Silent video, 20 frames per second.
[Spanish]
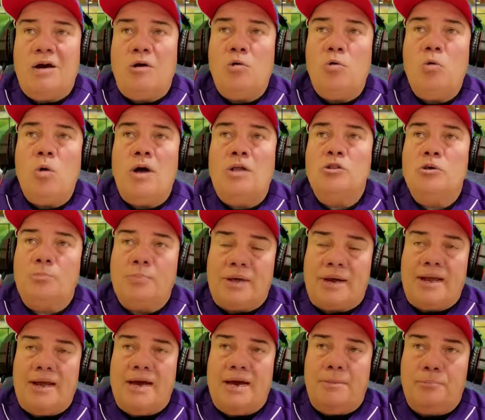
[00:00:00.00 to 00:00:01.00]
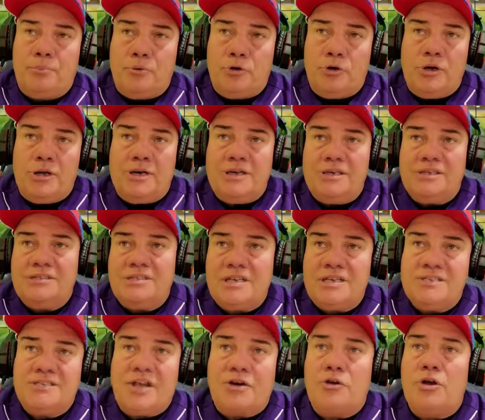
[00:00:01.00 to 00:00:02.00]
jugando para poder irse
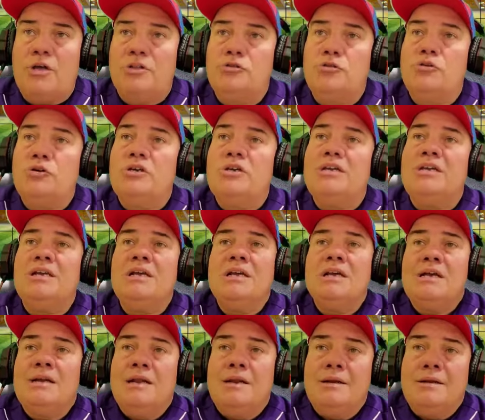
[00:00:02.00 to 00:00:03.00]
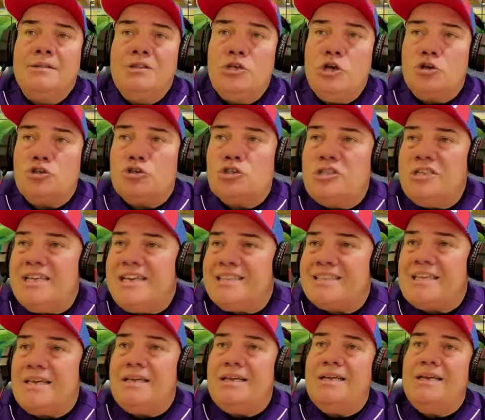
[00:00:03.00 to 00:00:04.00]
desarrollando y dio
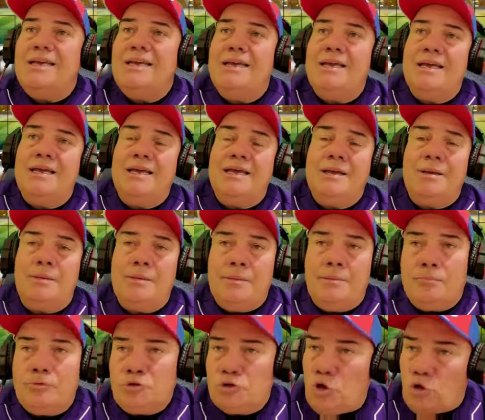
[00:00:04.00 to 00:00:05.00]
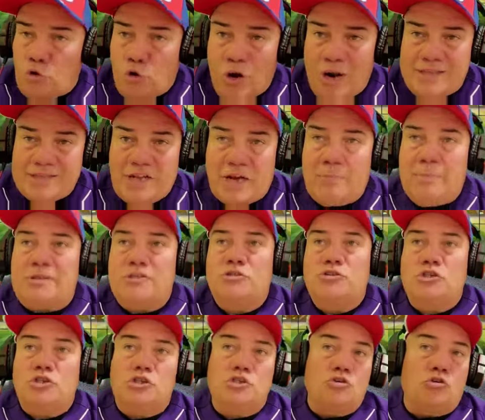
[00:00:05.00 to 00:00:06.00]
siete eh, chocolates,
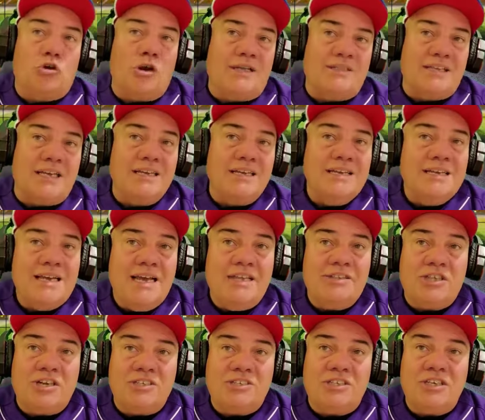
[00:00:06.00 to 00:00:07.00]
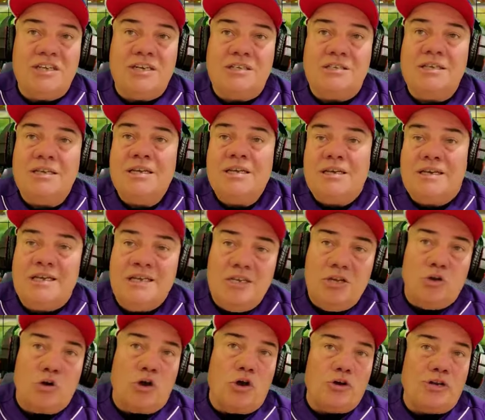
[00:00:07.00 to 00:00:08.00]
repartió siete chocolates en tres cines y
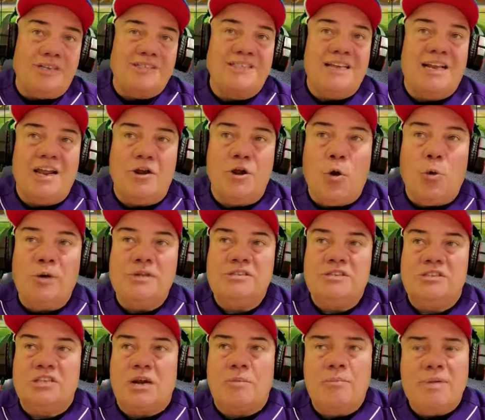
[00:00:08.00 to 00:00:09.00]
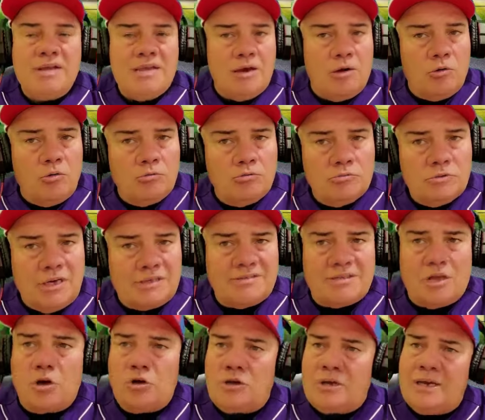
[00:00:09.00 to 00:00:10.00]
llegó a alcanzar las 93 millas. Un
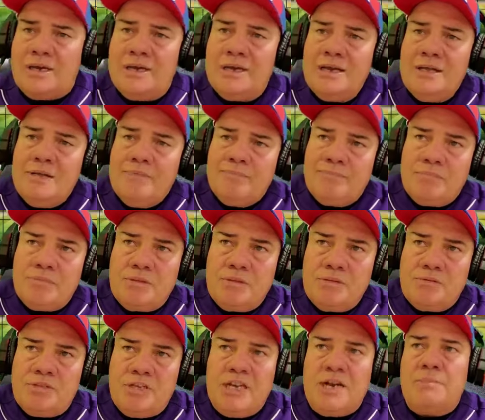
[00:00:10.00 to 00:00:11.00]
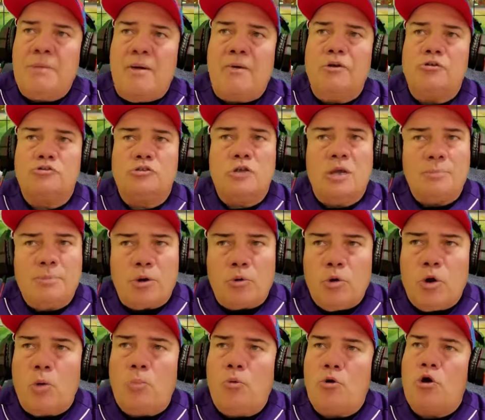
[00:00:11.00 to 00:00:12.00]
lanzador que mm, tiene más velocidad, pero
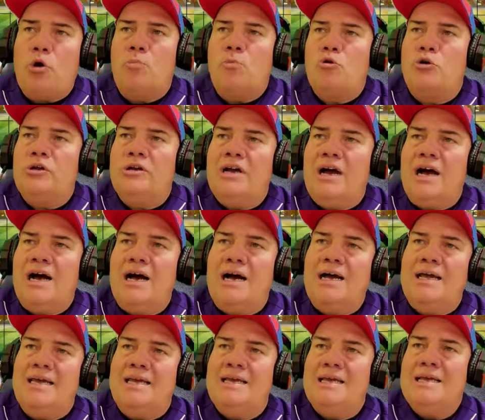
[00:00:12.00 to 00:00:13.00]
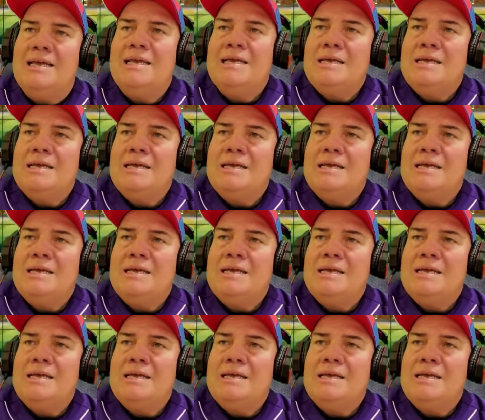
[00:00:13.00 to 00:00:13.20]
bueno, poco a poco irá eh,